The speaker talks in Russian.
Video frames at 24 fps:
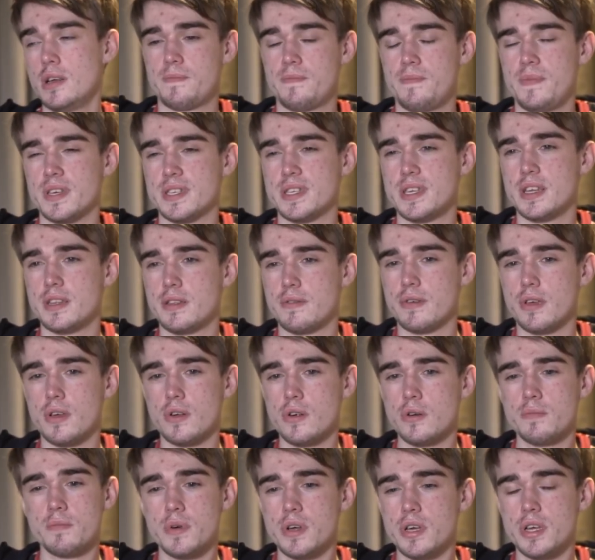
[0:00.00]
Вместо этого
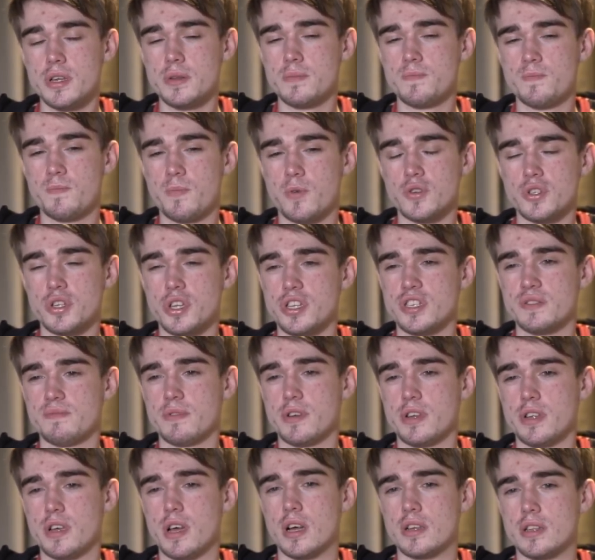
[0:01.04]
героя мы просто не
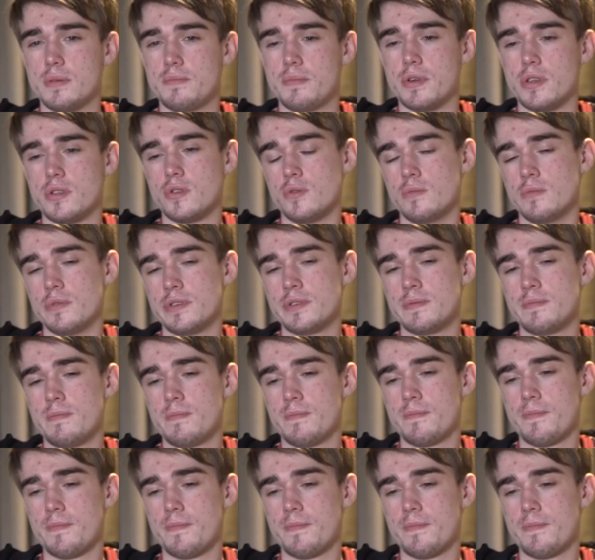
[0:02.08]
смогли как-то придумать